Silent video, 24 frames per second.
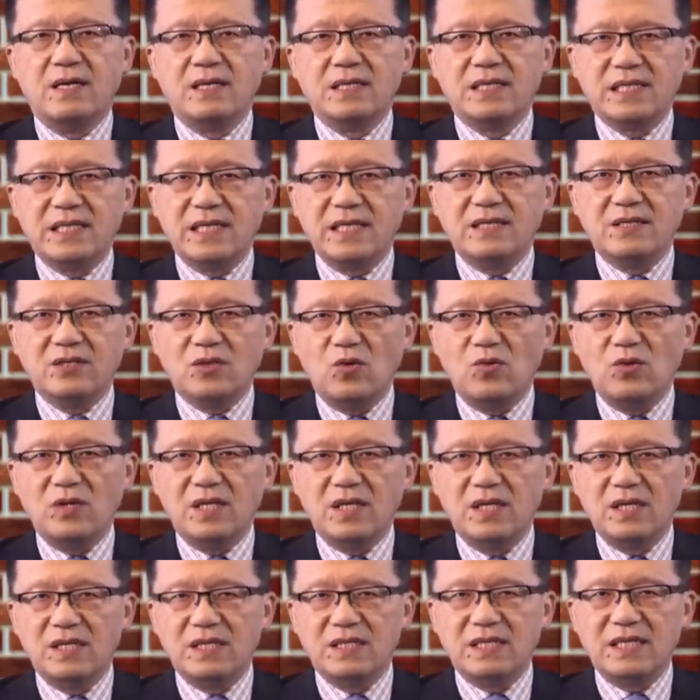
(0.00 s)
星通
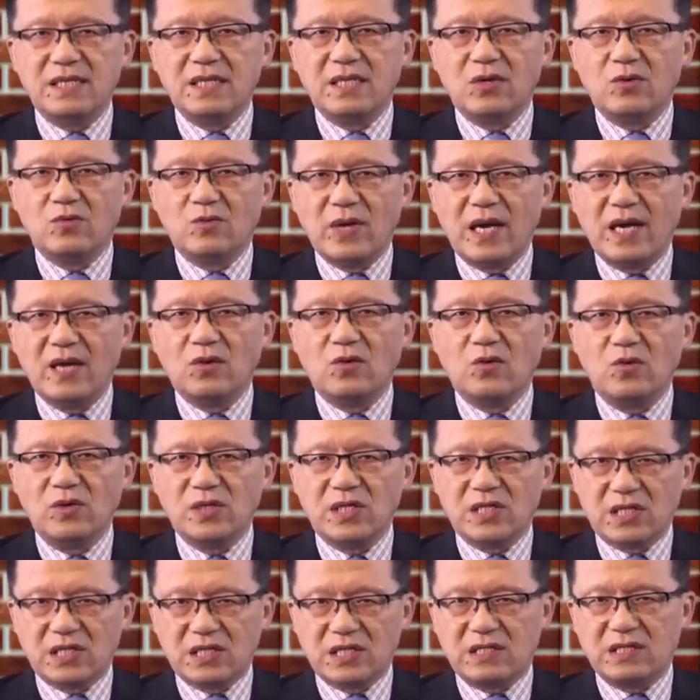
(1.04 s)
科技的员工
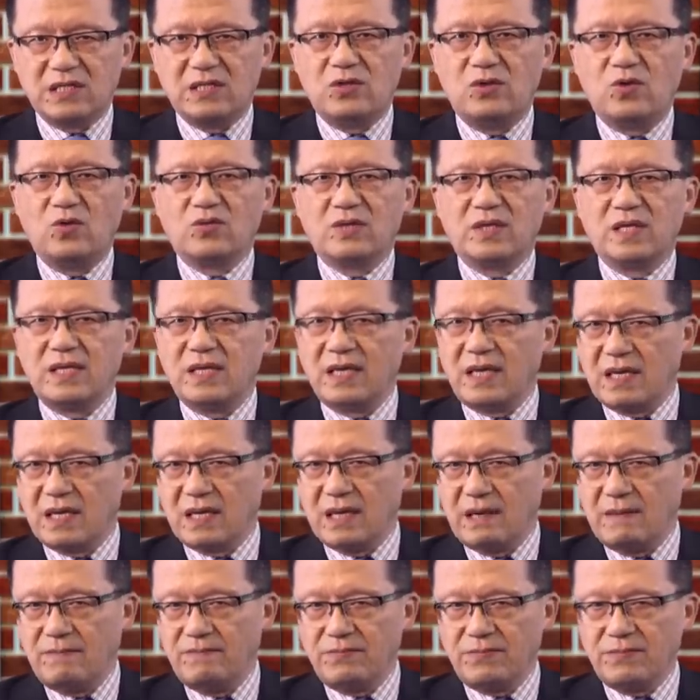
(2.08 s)
使用的这
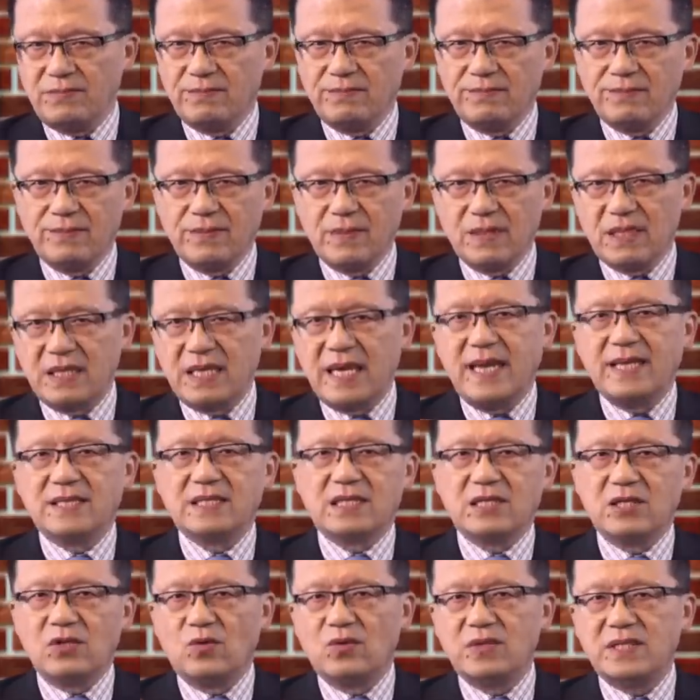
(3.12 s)
个电
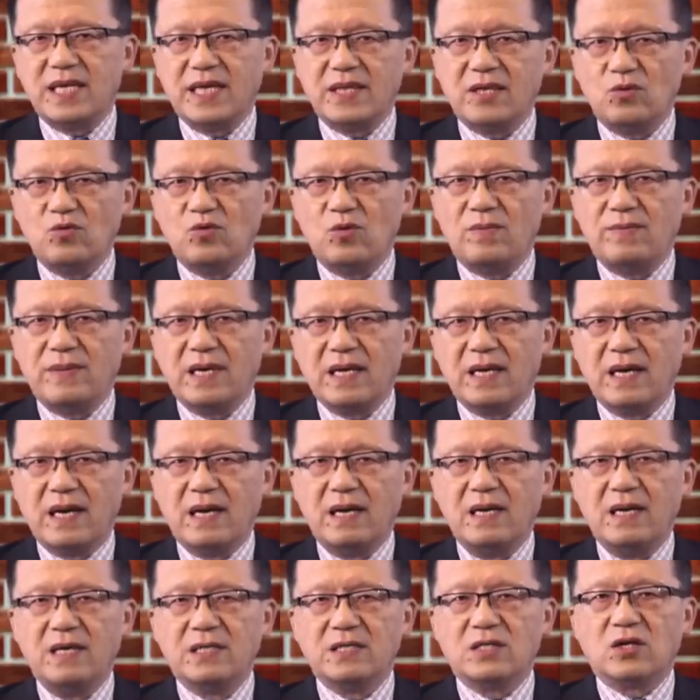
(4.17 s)
子邮件的域名
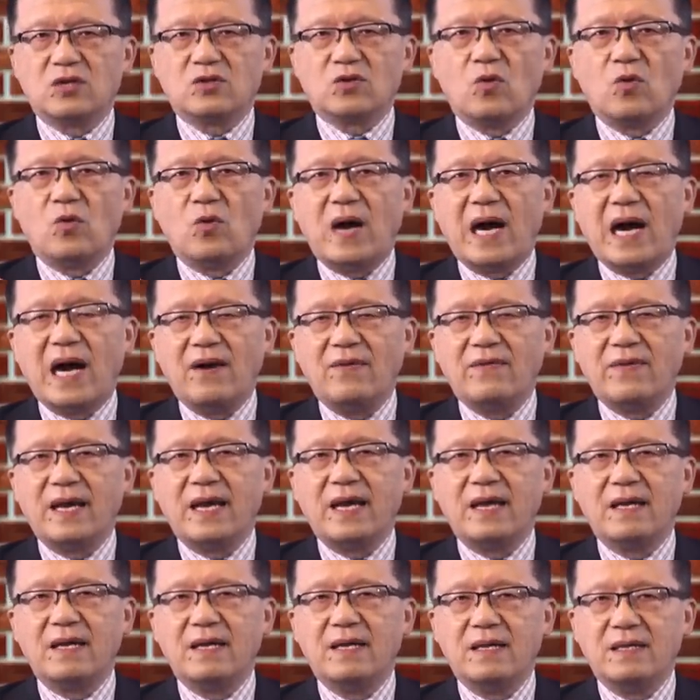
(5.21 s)
啊，叫是华
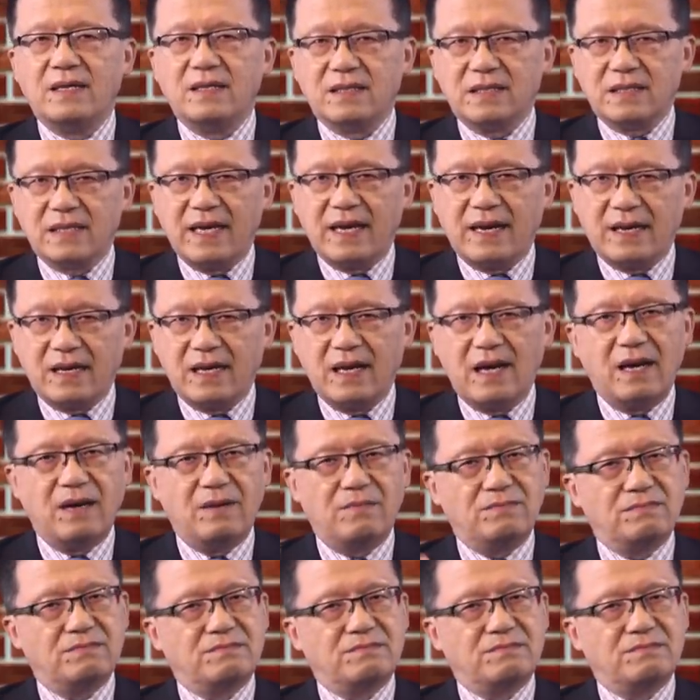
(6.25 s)
为点 com。